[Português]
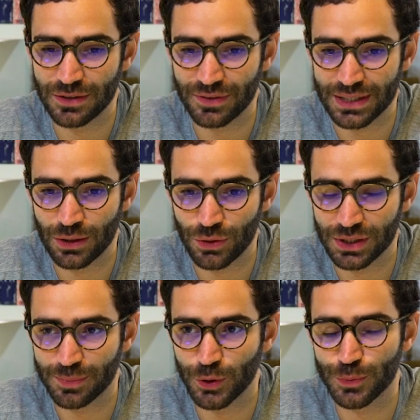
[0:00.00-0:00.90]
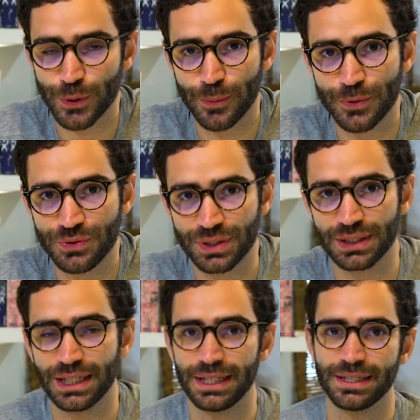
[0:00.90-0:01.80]
vezes fazem coisas pelos próprios
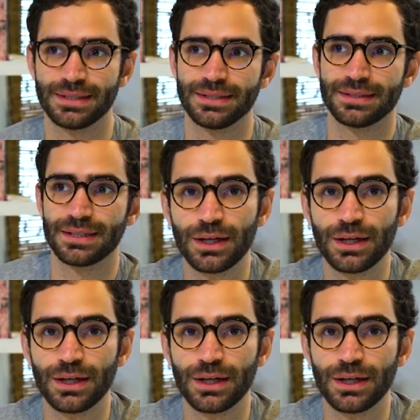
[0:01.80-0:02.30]
interesses.